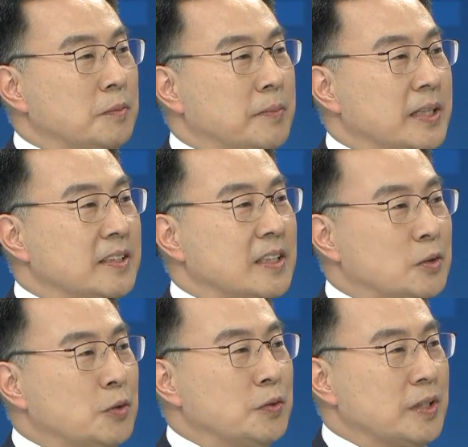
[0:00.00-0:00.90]
바이든
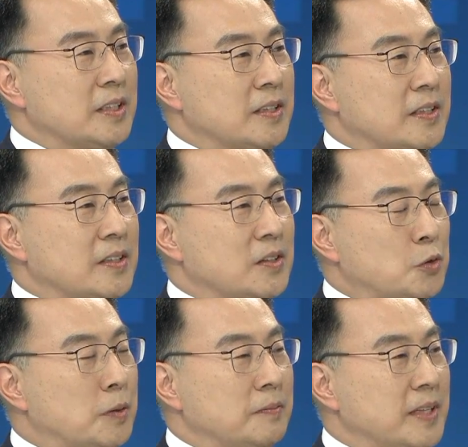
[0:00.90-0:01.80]
대통령께서
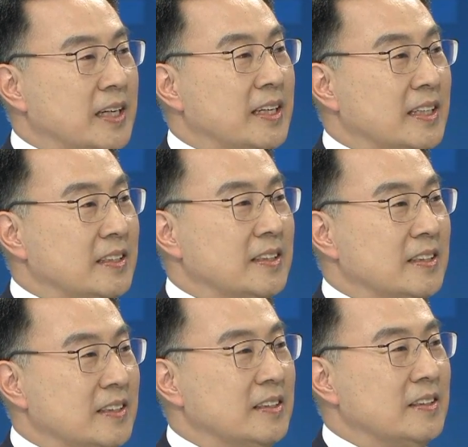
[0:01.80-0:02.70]
고맙다라는
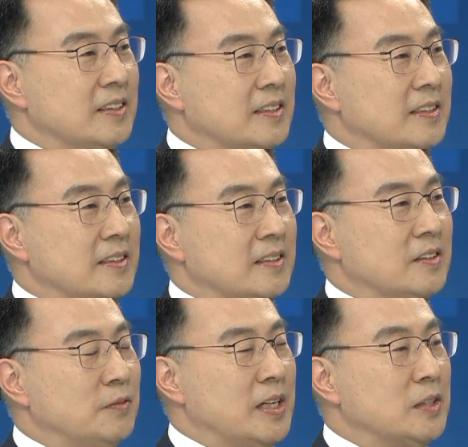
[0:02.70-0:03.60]

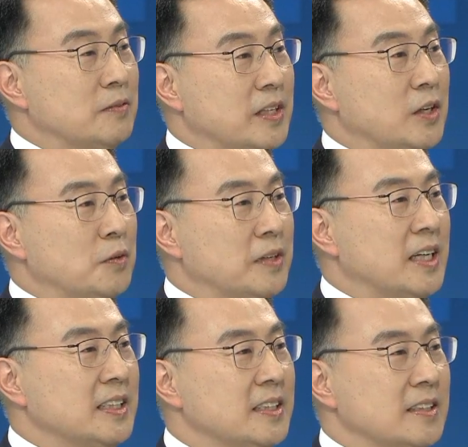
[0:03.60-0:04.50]
그 말씀을 여러 번
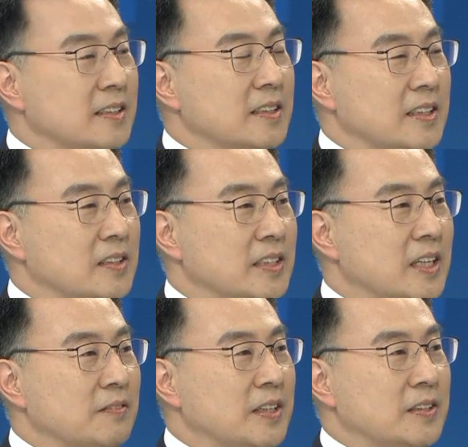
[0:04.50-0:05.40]
하시는 예. 이런
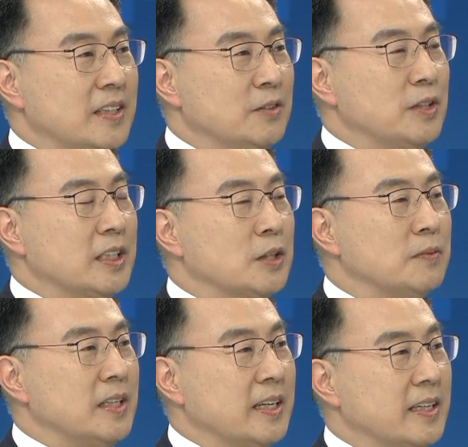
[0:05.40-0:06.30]
장면이 우리
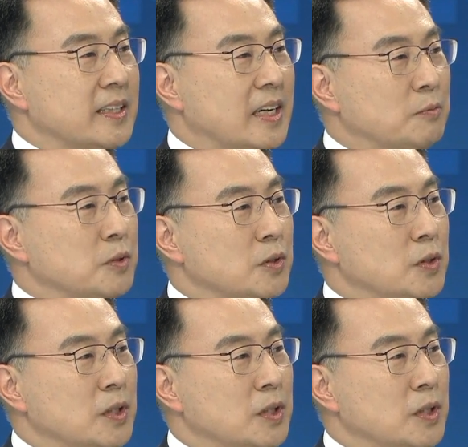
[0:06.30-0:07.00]
기업들에게는 앞으로